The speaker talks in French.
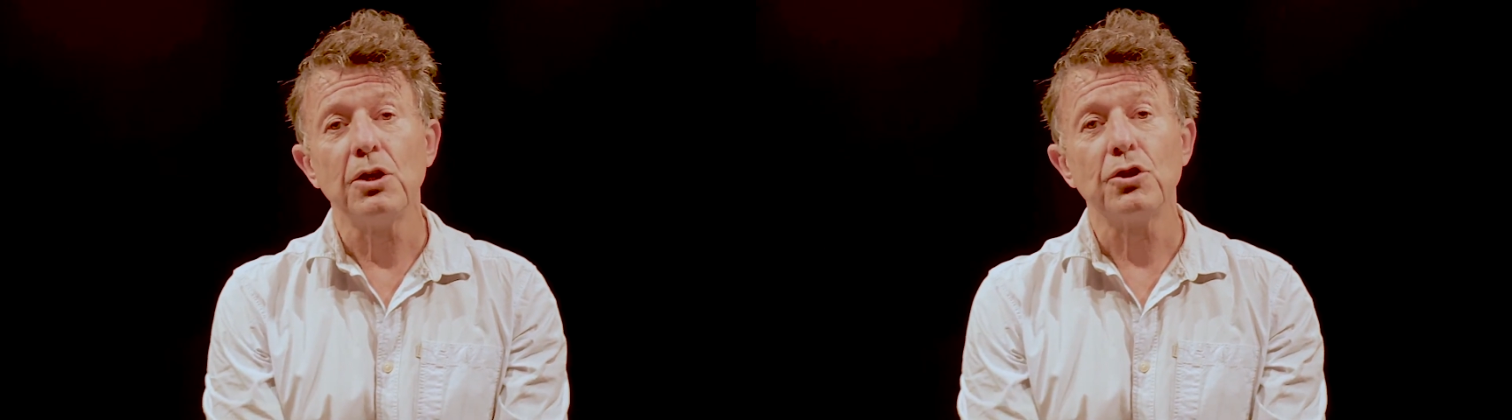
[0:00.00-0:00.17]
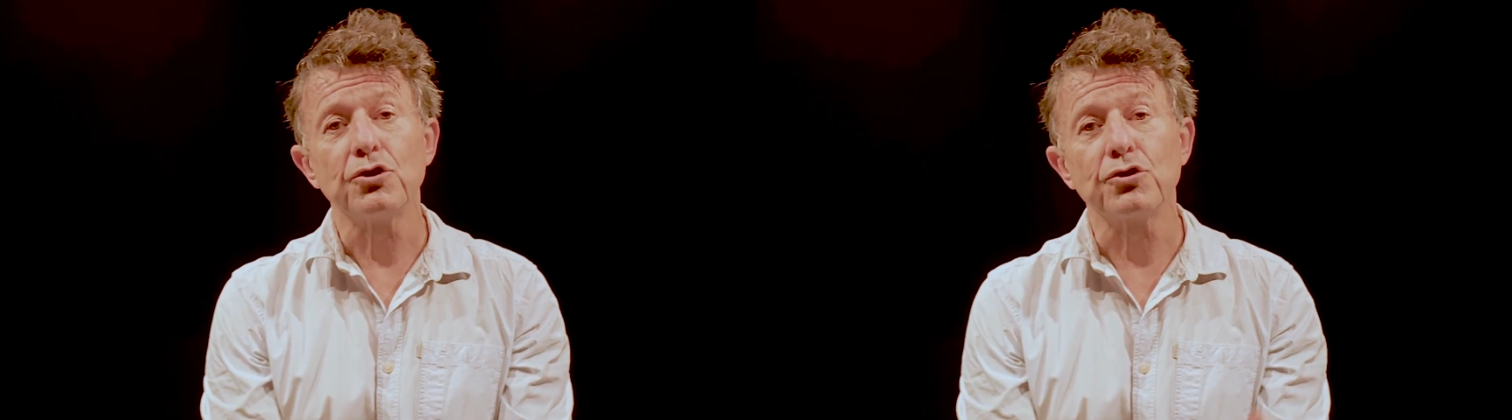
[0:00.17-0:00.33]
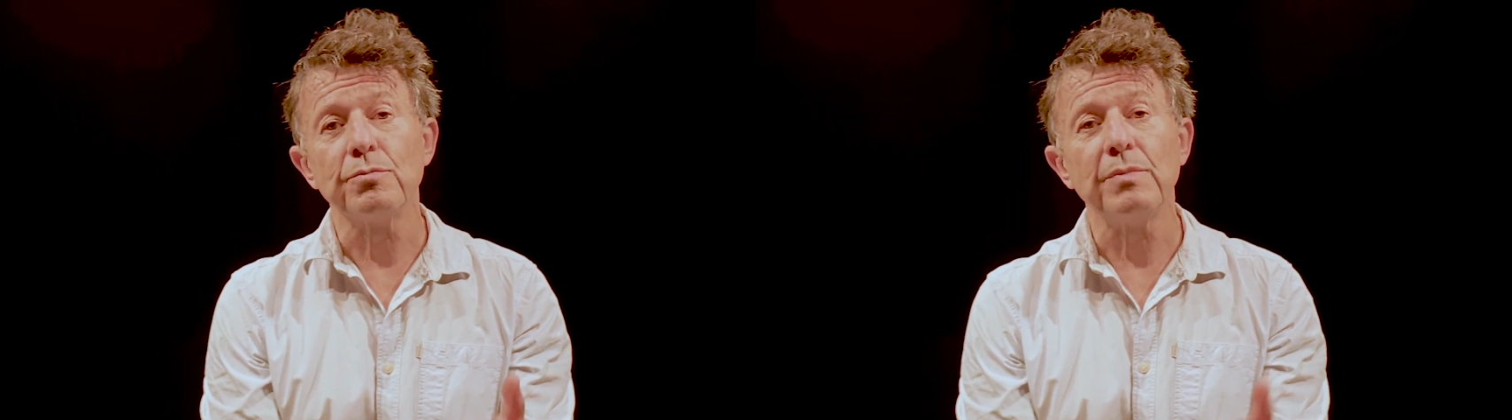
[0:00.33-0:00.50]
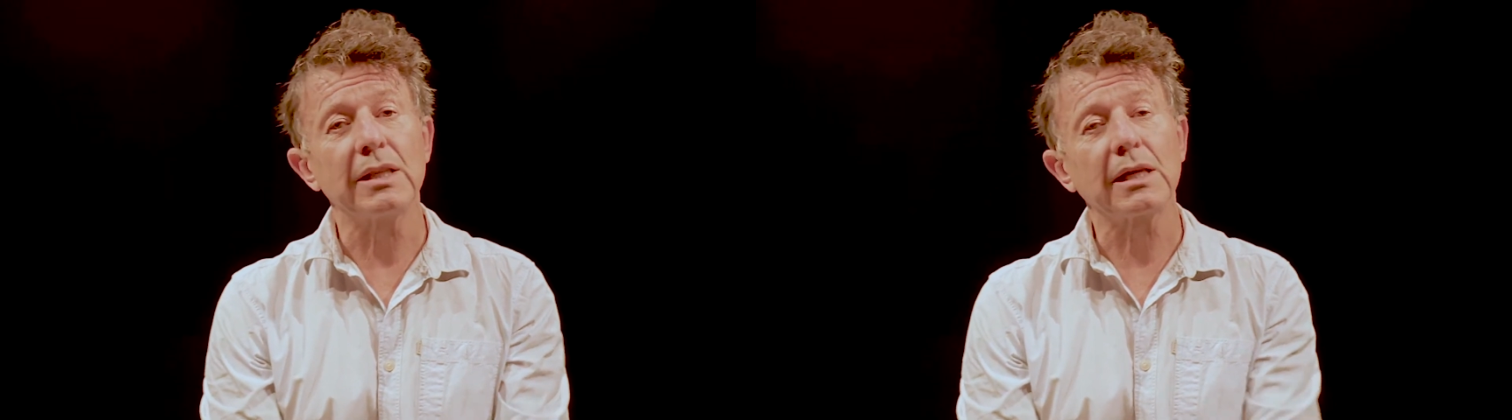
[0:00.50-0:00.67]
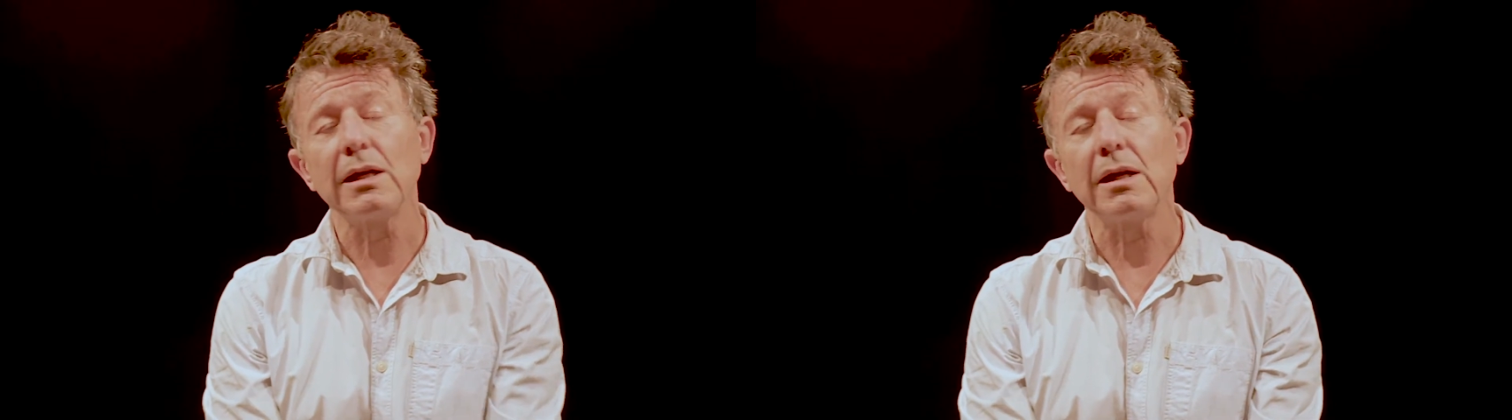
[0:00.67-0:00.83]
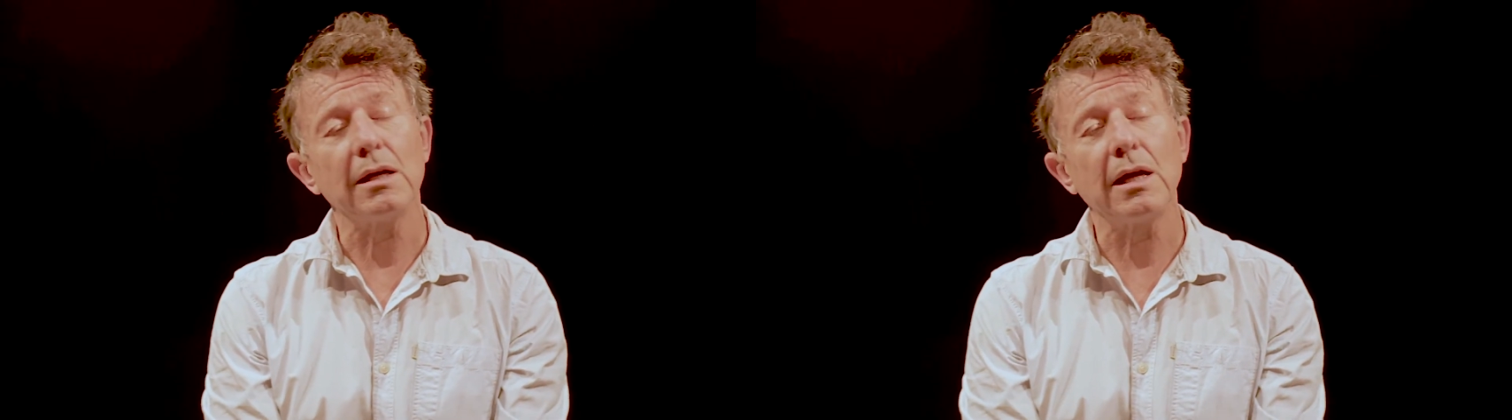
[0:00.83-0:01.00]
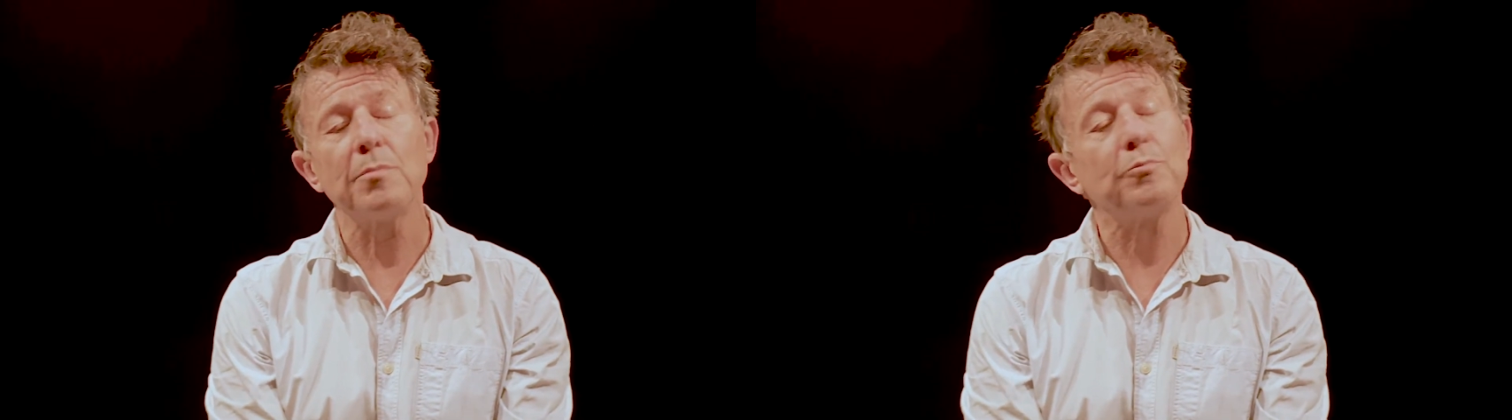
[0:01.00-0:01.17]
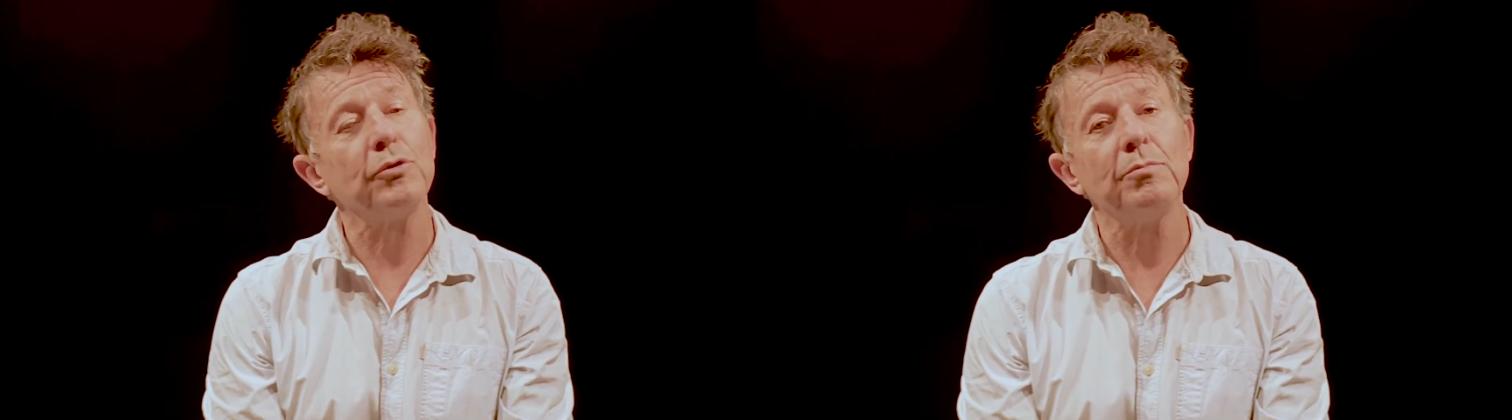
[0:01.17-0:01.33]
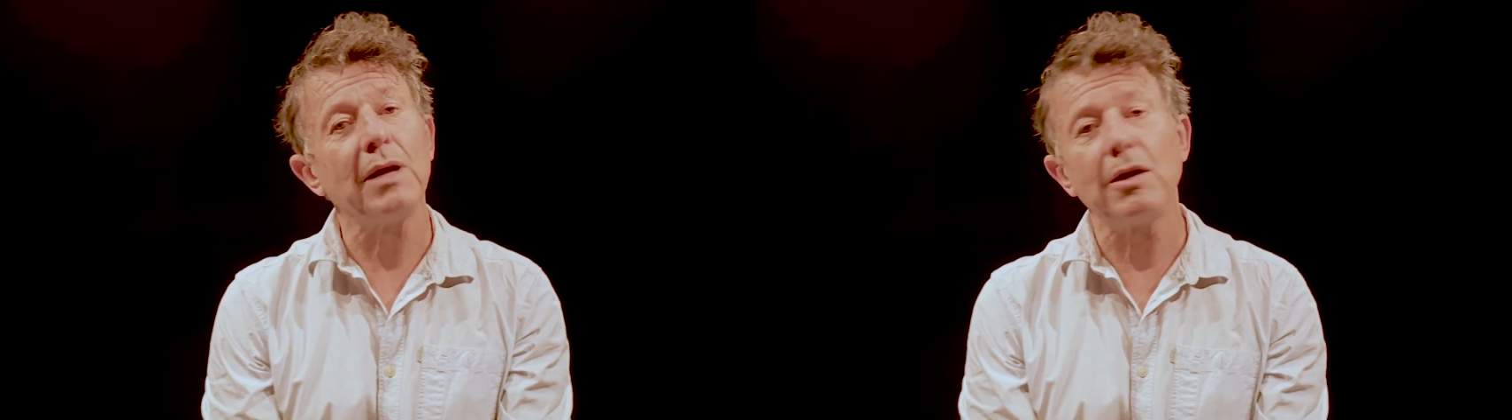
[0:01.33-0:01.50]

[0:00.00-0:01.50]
je mettrai un peu de ma